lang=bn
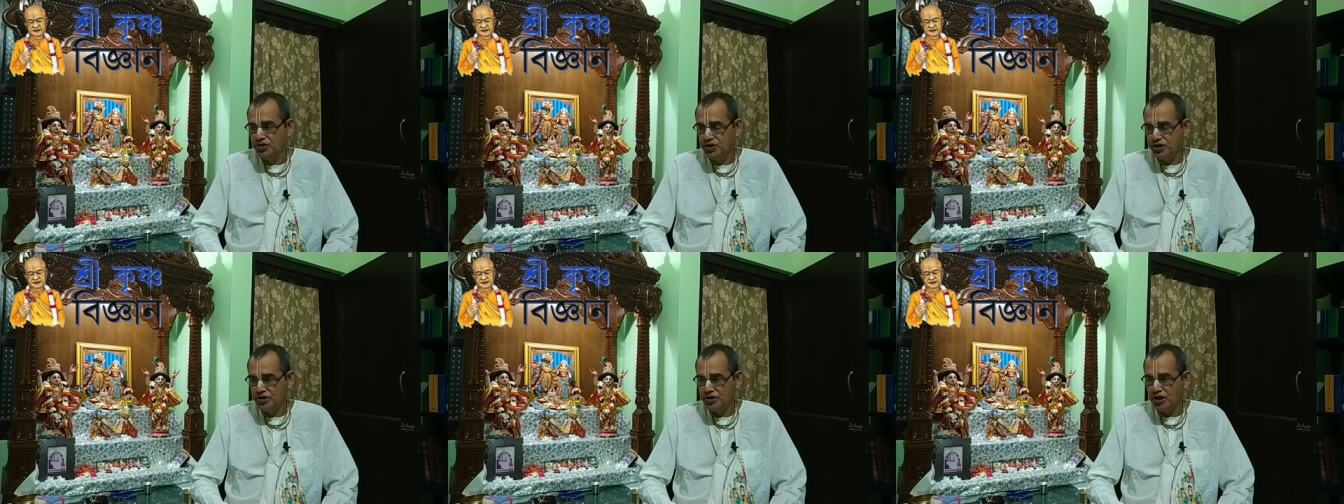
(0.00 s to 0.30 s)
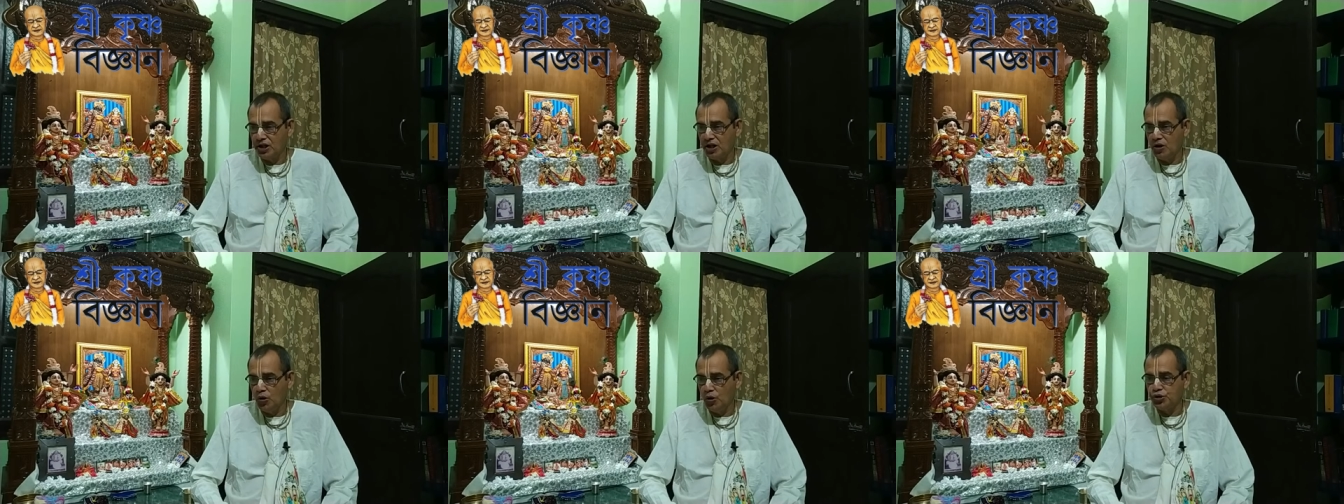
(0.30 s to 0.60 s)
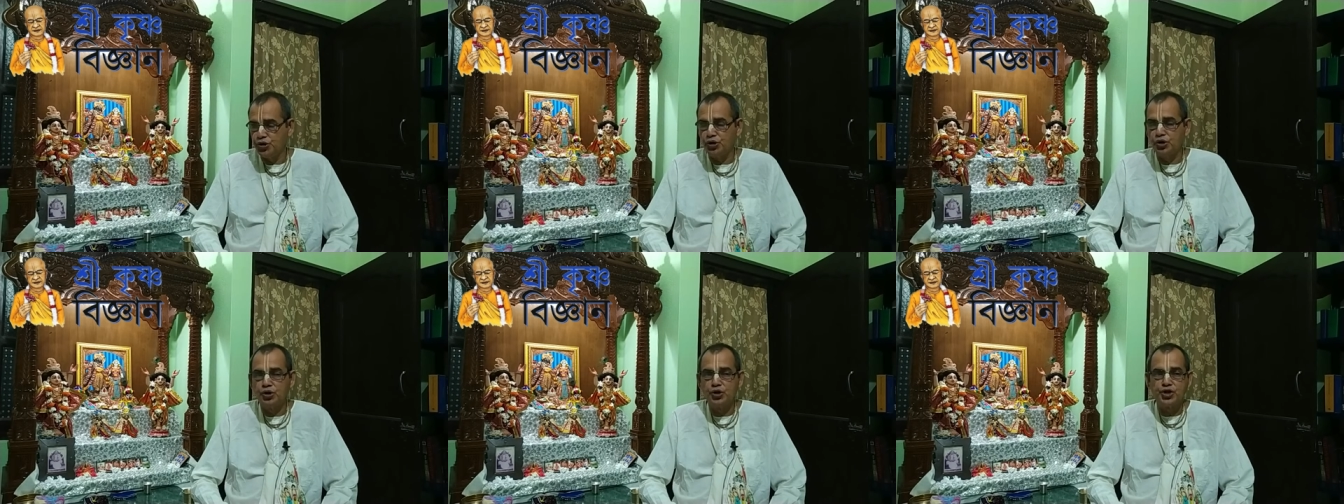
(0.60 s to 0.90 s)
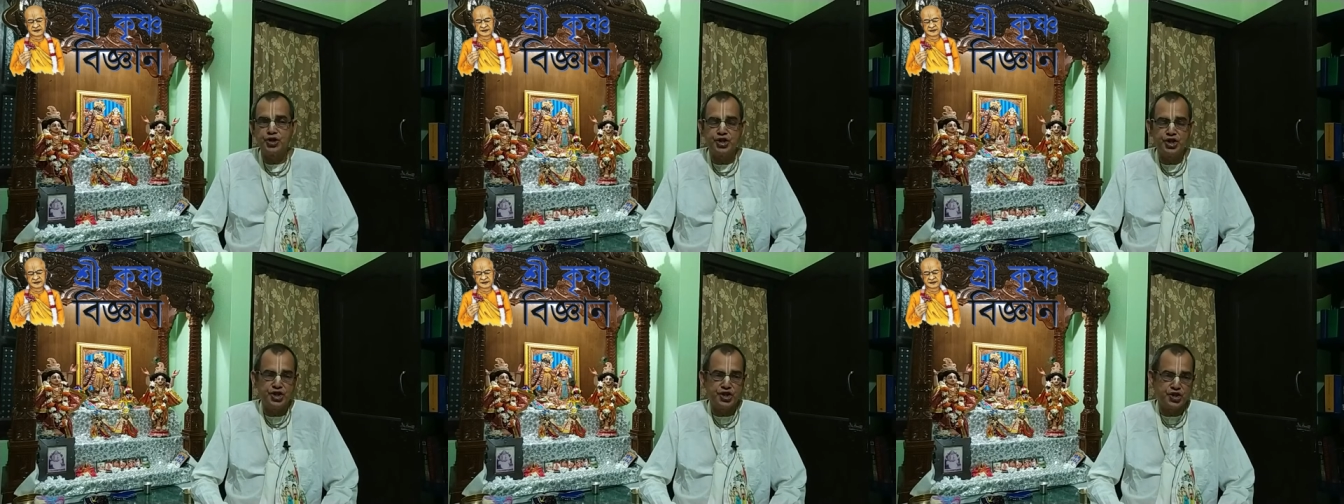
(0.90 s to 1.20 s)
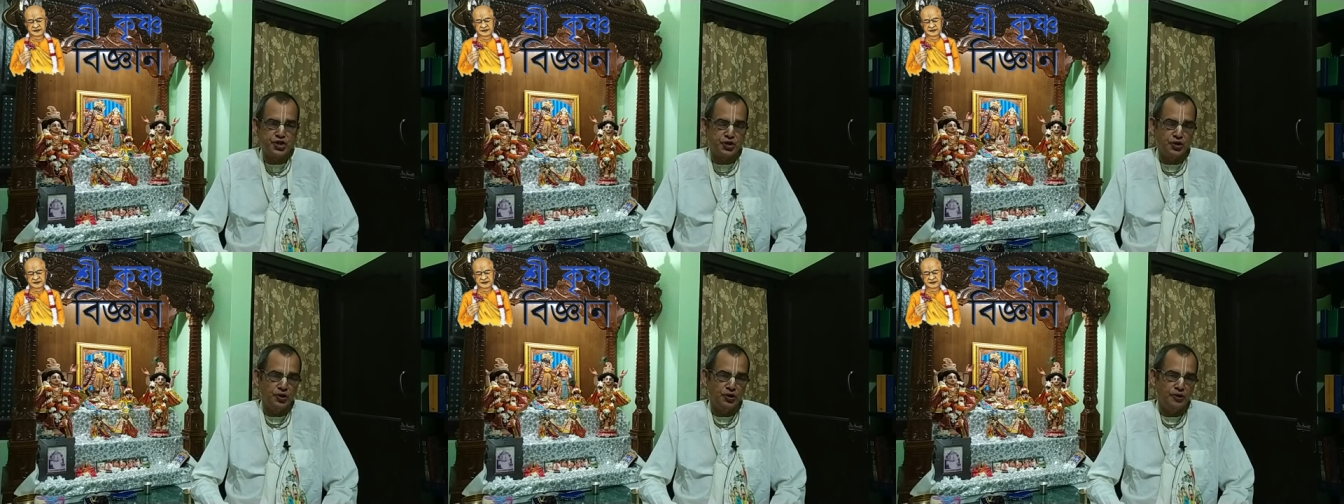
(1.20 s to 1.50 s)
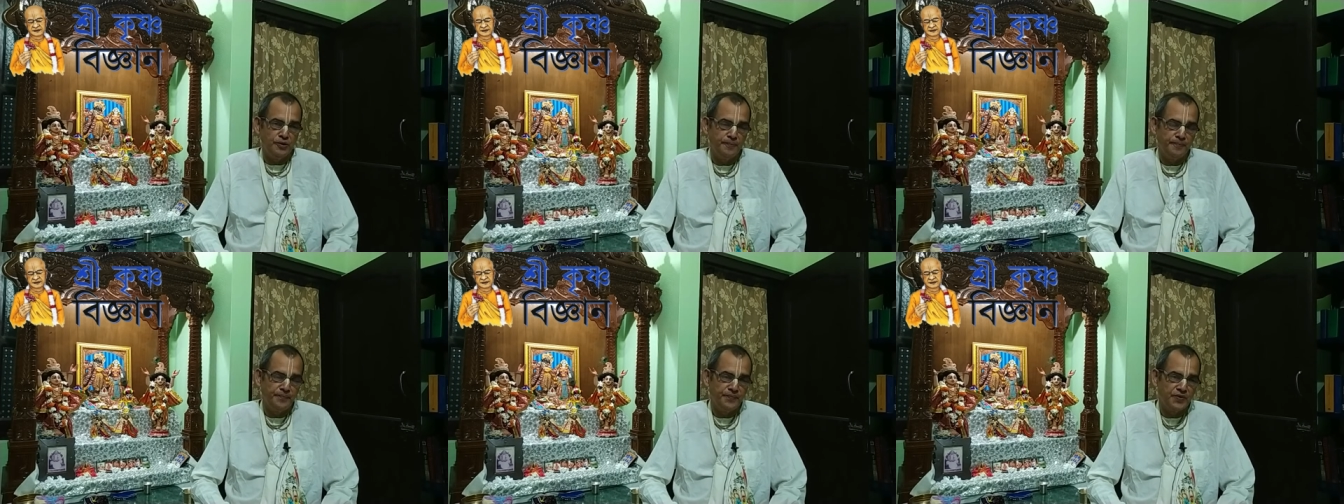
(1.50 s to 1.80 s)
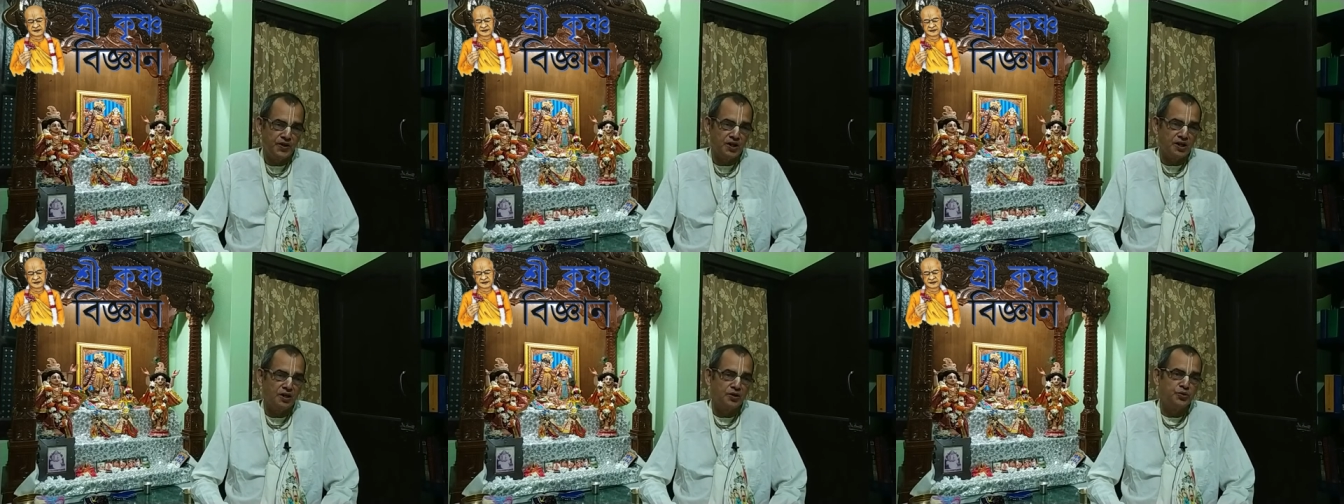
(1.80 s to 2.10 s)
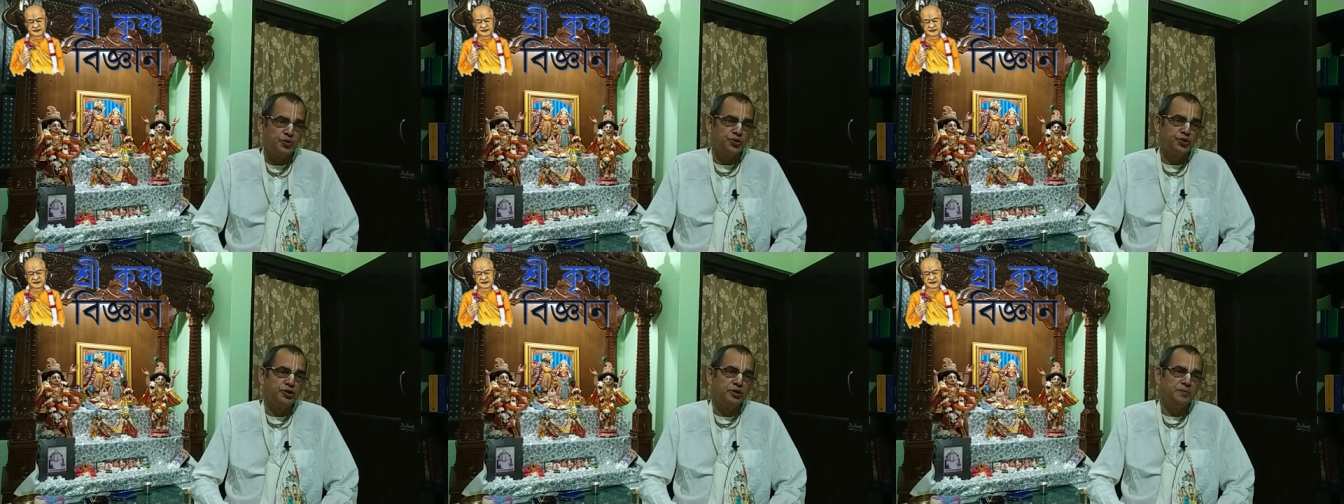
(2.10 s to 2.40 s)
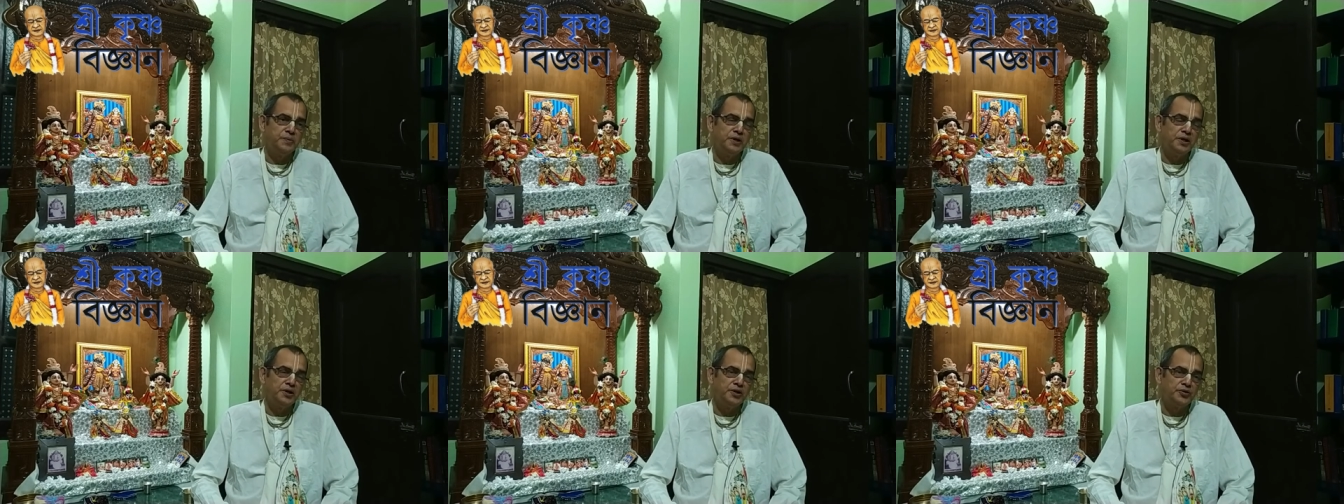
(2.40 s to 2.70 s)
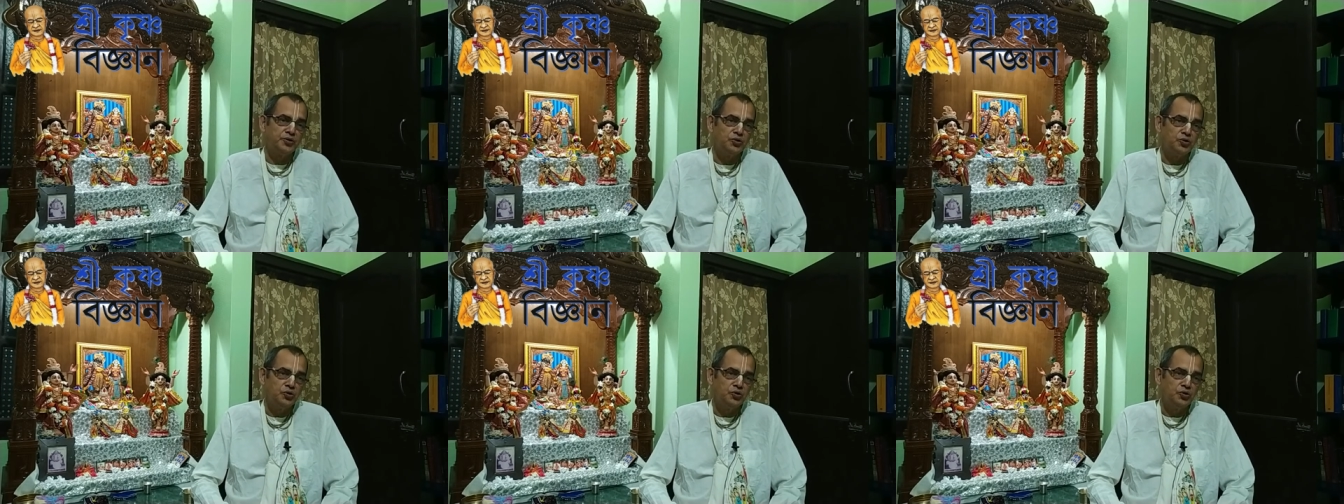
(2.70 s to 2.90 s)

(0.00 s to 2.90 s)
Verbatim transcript: যে যারা অযোগ্য শিষ্য তারা গুরুদেবের